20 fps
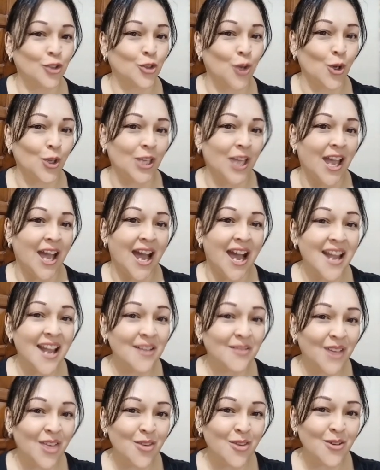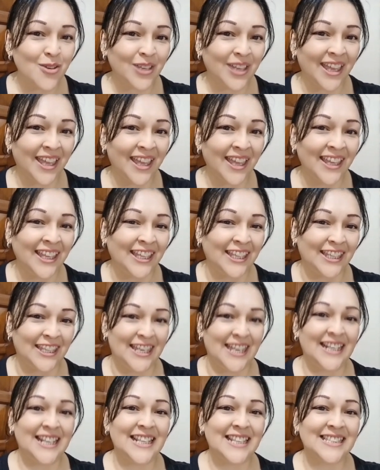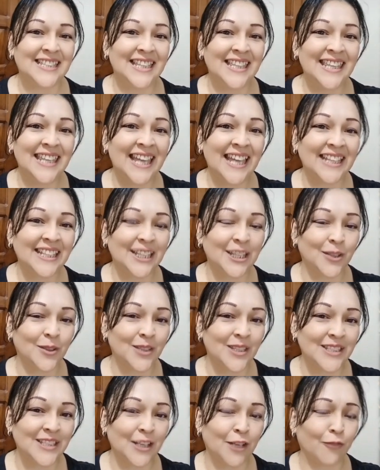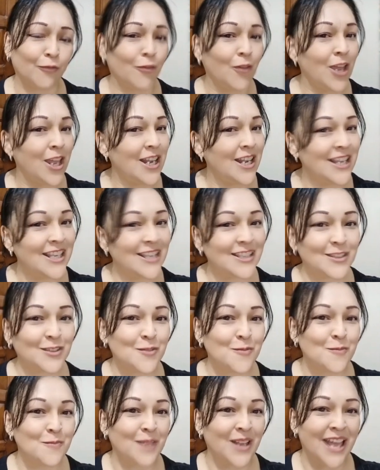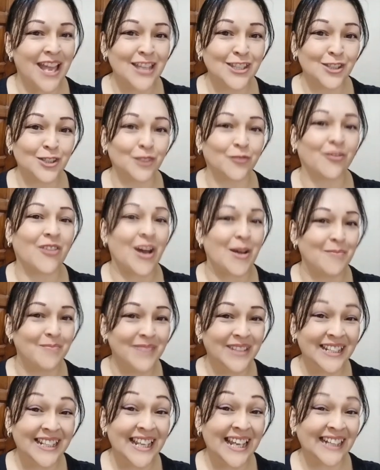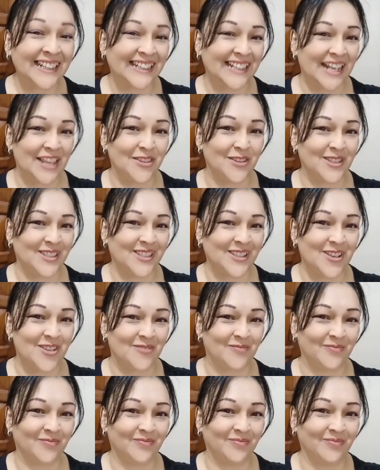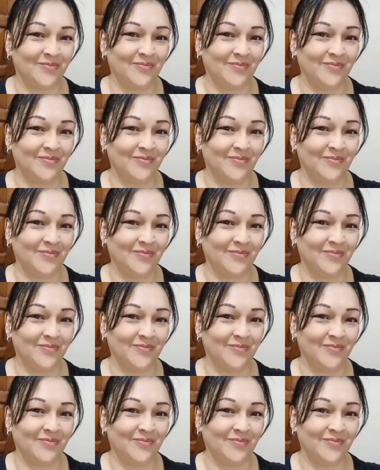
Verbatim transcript: Soy Alba Duque y en este día quiero decir feliz cumpleaños familia Radioscom.